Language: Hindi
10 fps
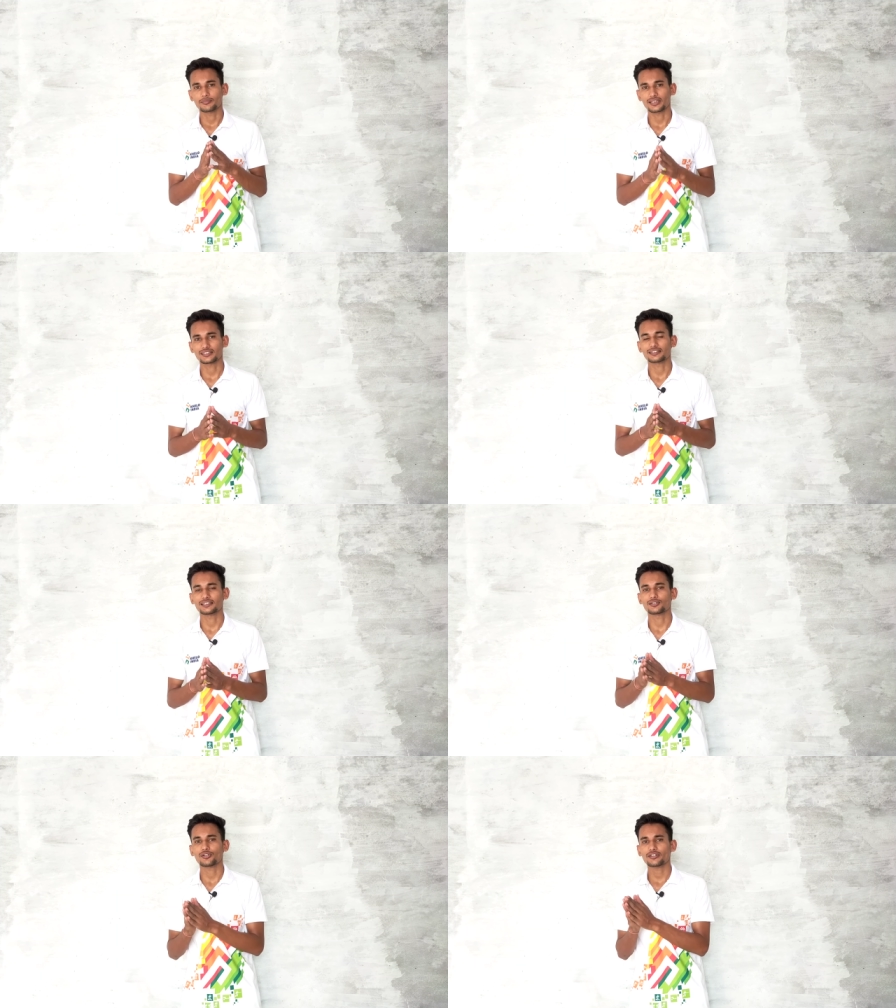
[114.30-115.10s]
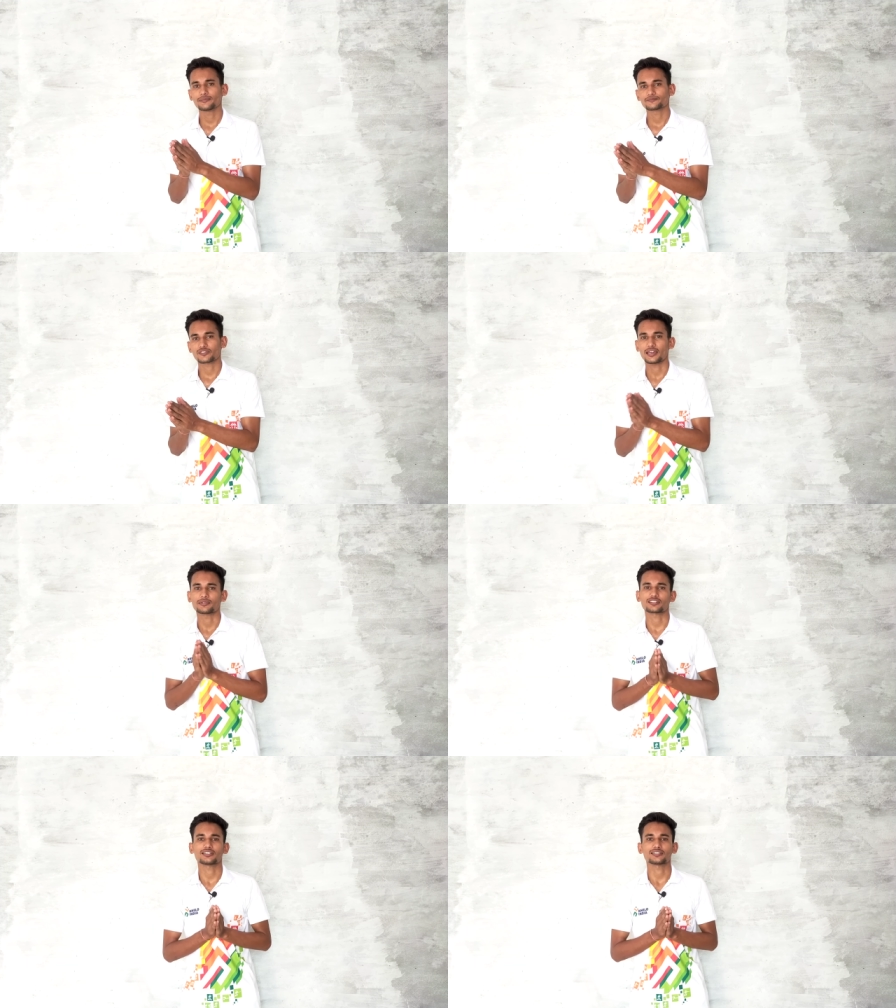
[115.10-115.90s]
मैथ के तीन और
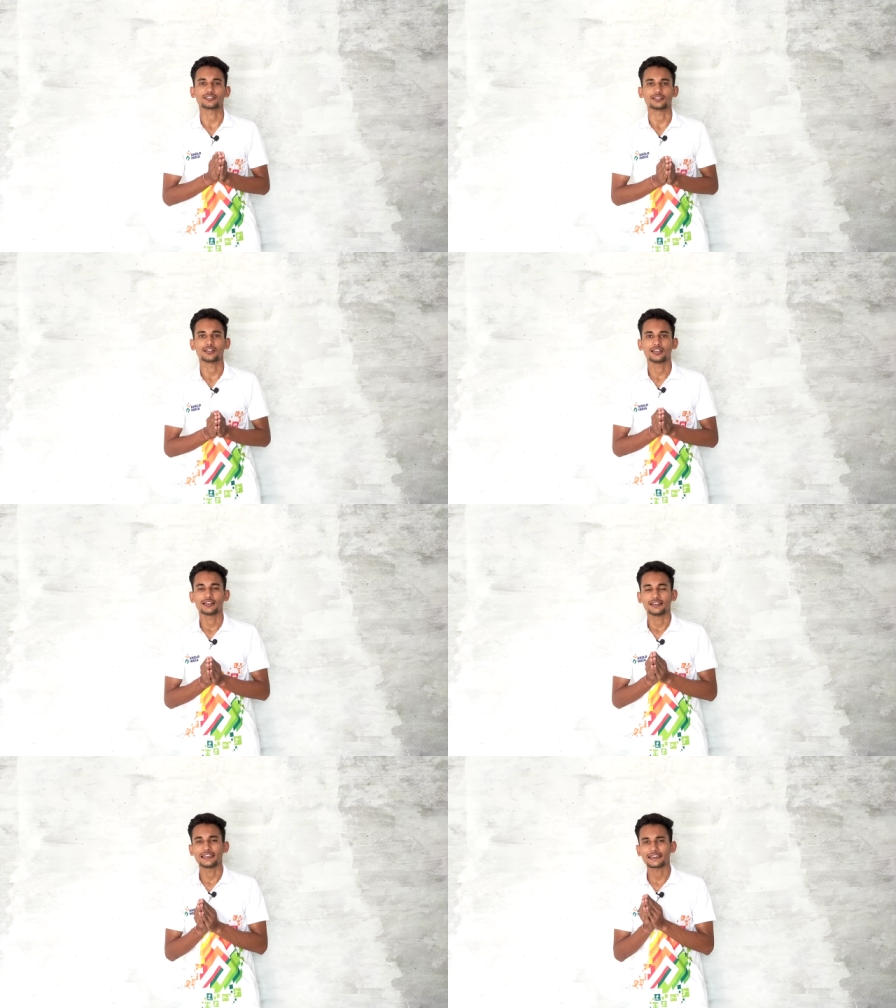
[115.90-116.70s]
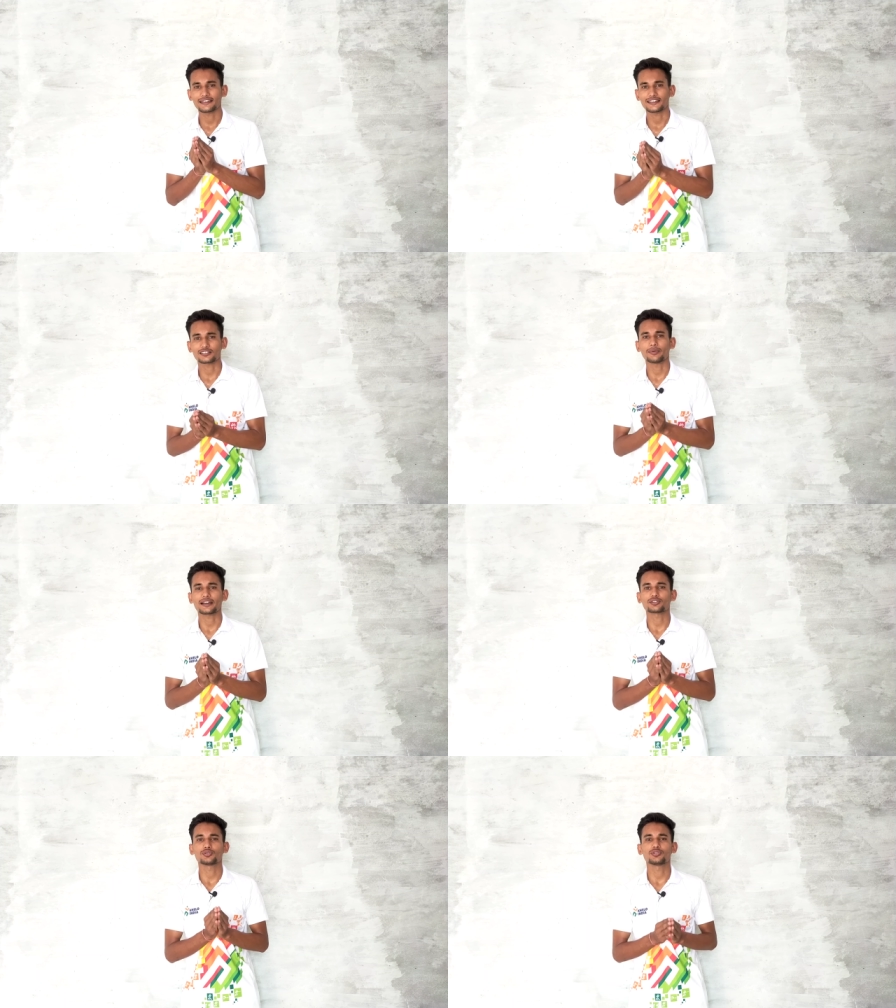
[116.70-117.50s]
केमिस्ट्री के तीन लेकिन इस
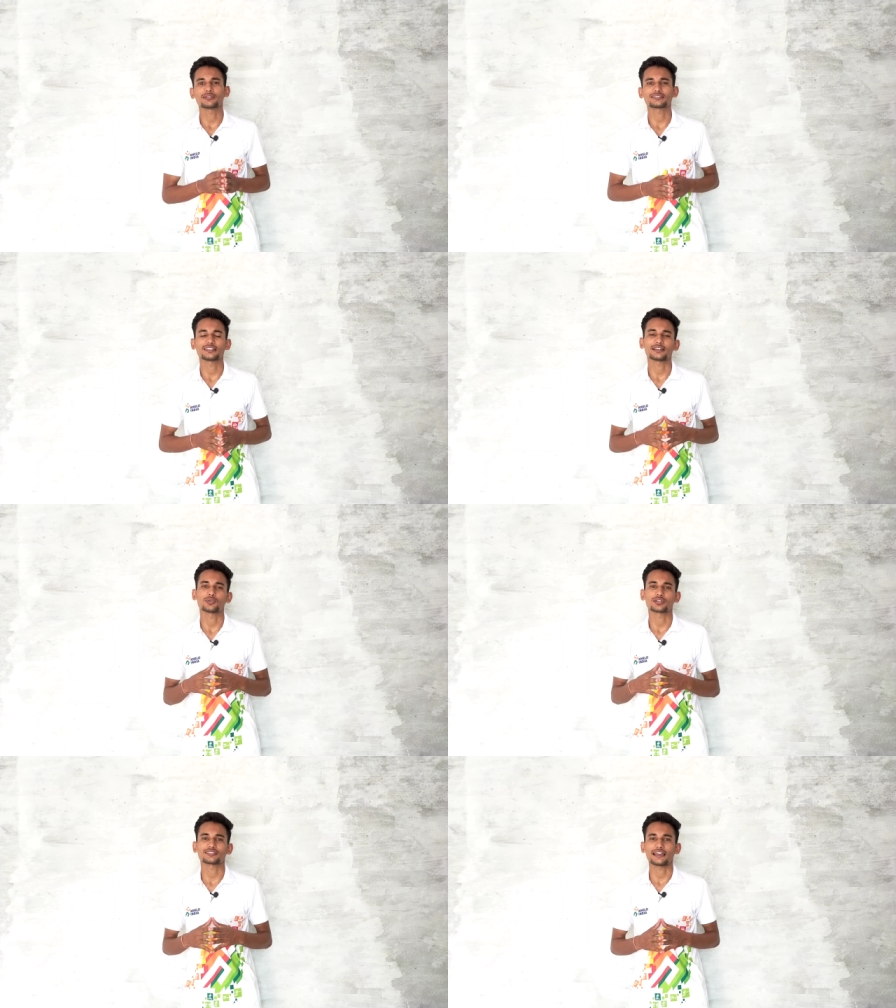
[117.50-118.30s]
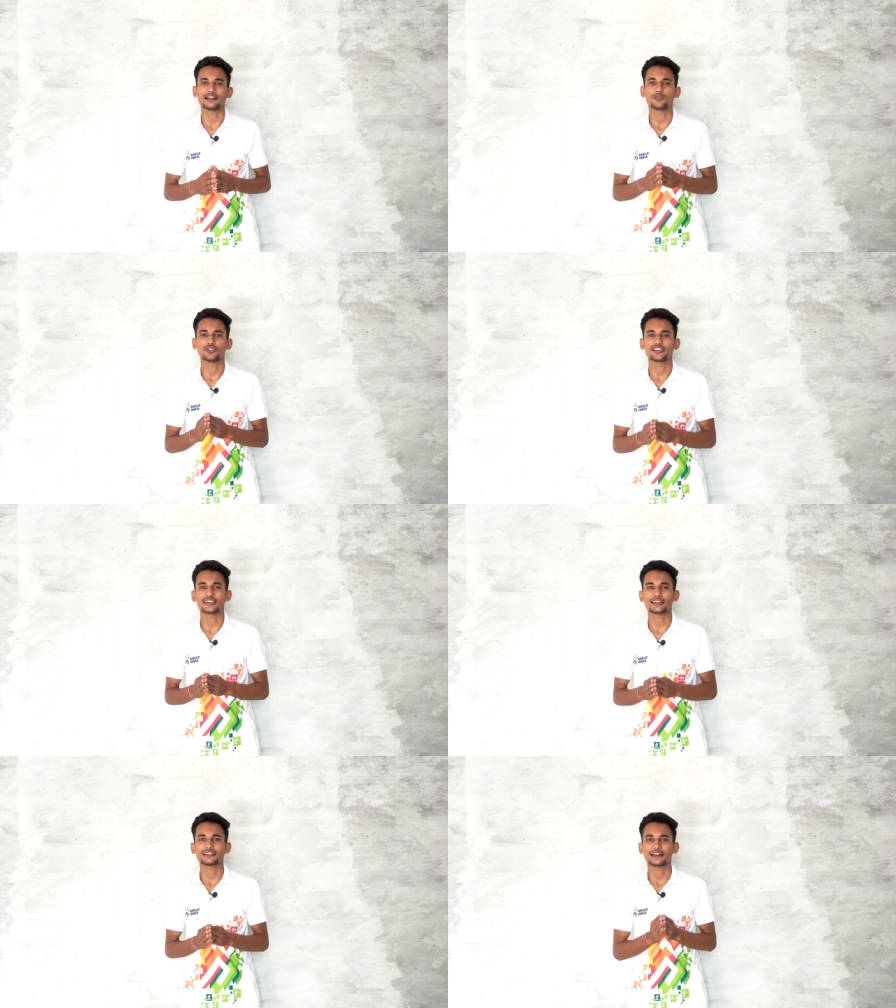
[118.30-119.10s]
बार जो यूनिवर्सिटी का नोटिस आया वो
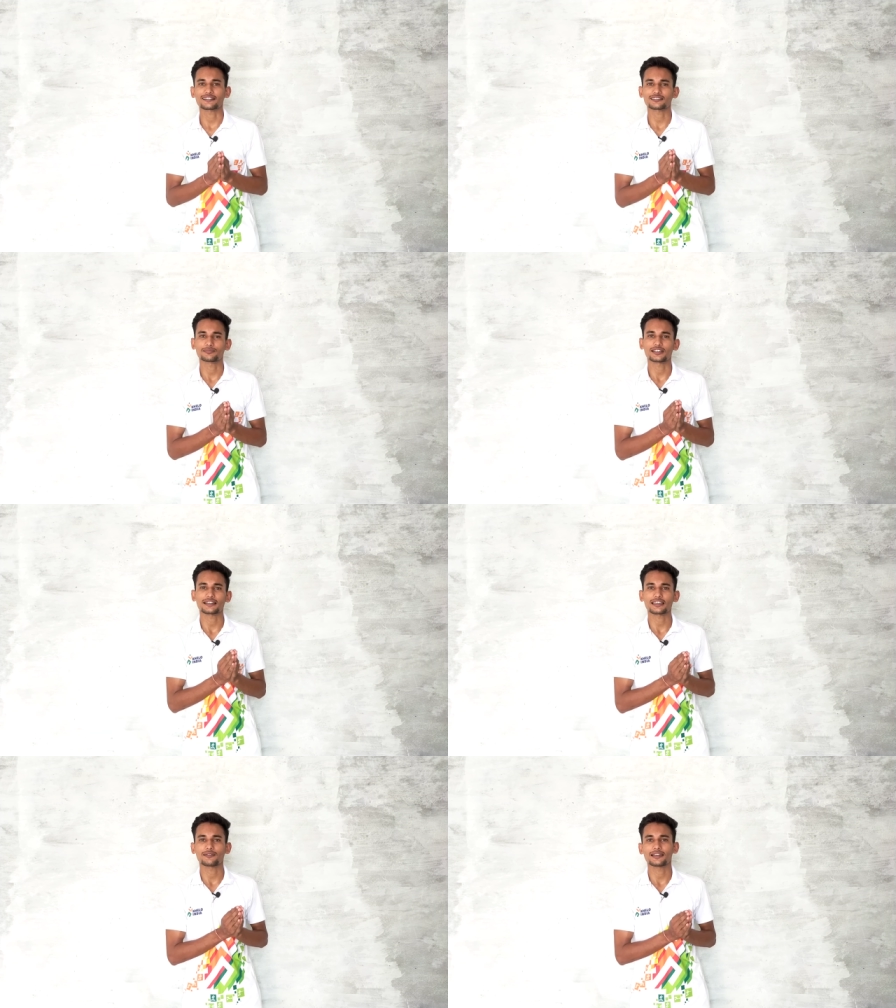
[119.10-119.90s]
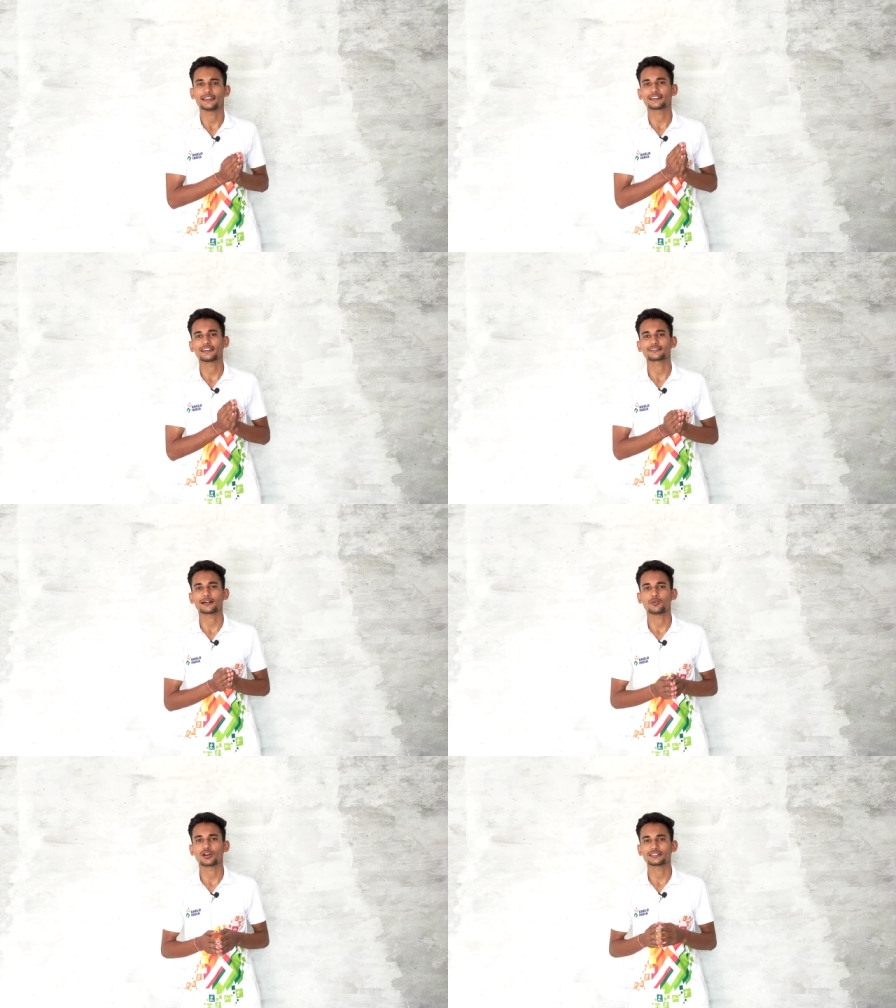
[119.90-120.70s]
ये है कि हर सब्जेक्ट का केवल एक ही
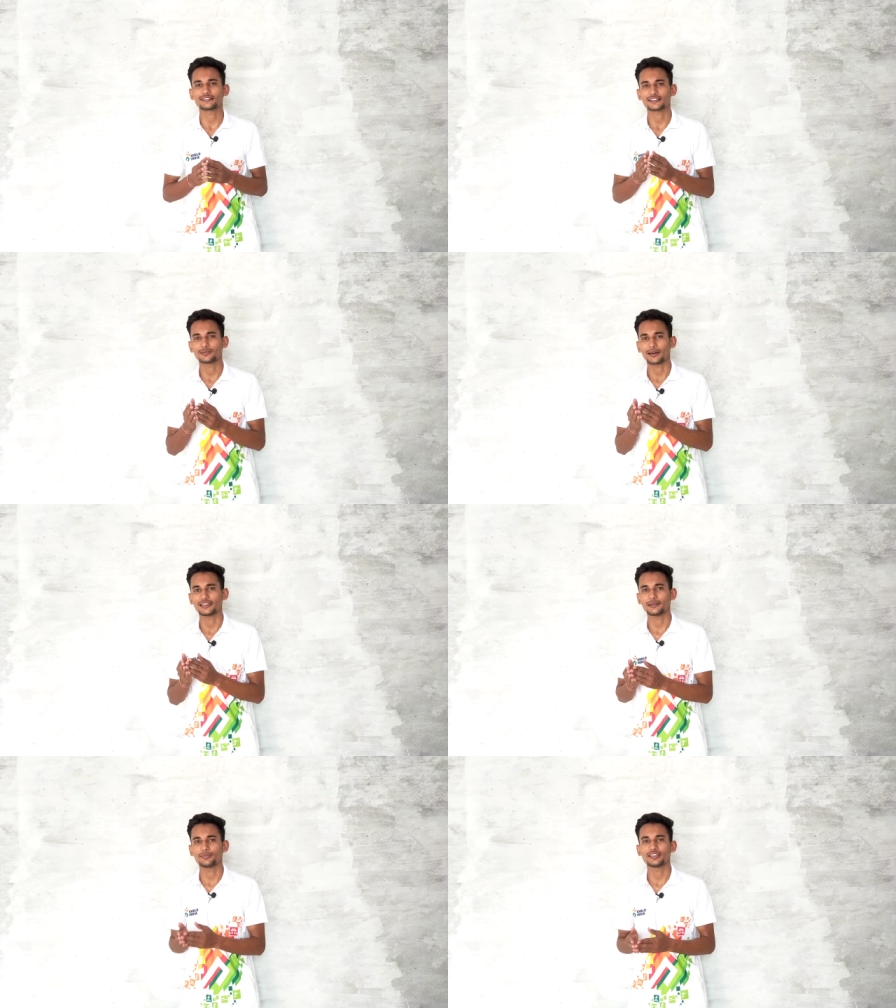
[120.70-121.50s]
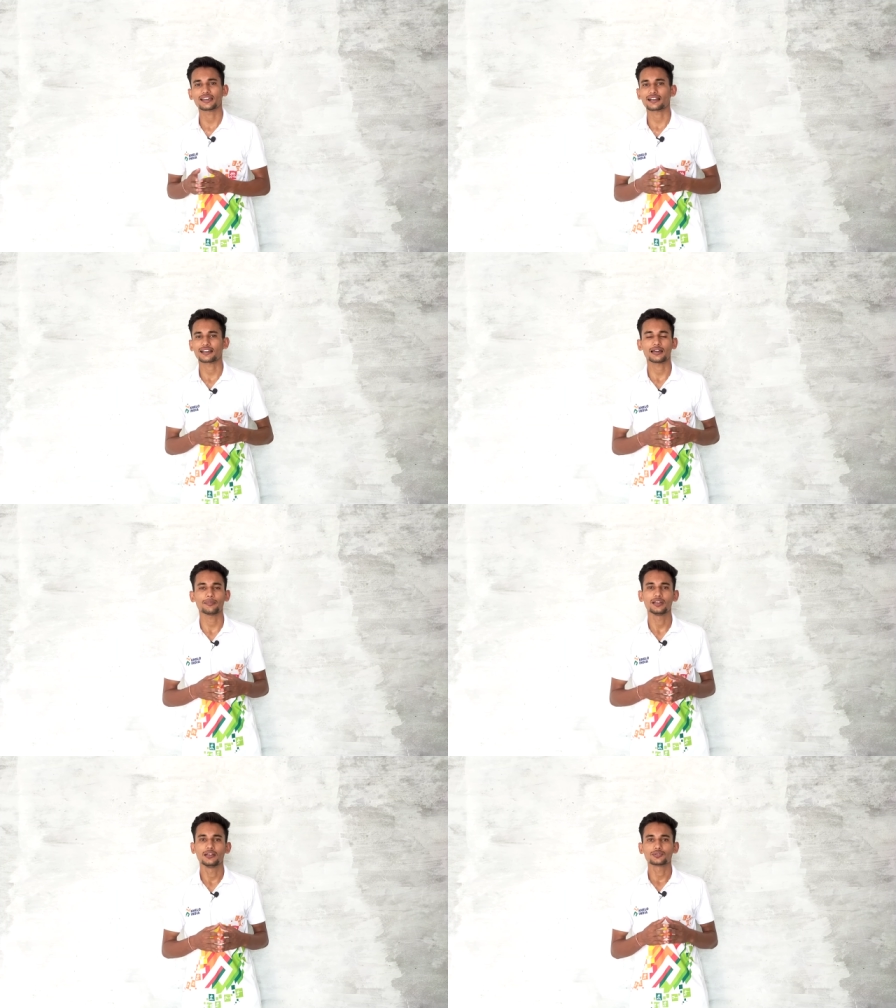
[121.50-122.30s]
एग्जाम होगा जैसे कि मान लीजिए बीए कर रहे हैं
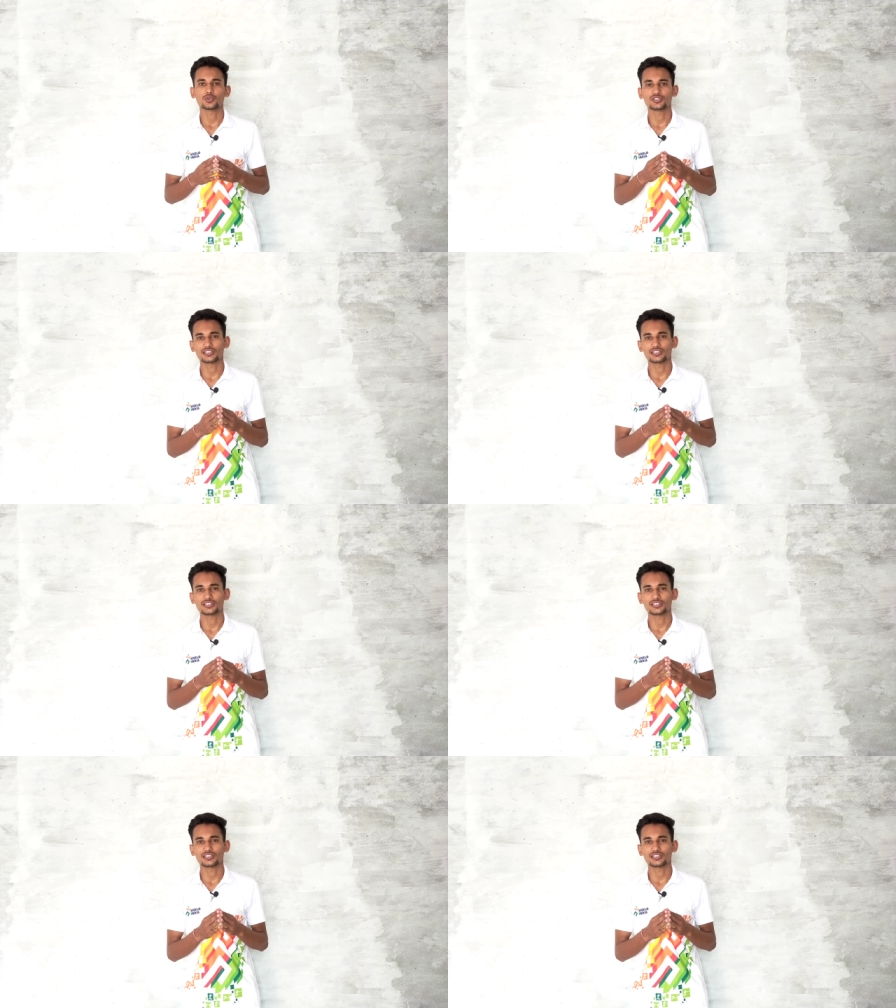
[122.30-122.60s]
आप तो